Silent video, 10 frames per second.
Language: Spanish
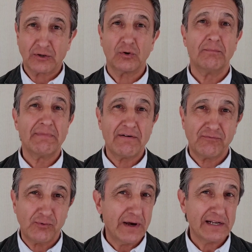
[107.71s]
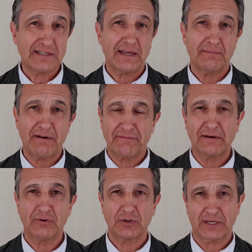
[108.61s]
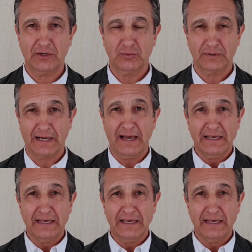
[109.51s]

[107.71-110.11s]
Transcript: con más fuerza y más fervor que nunca.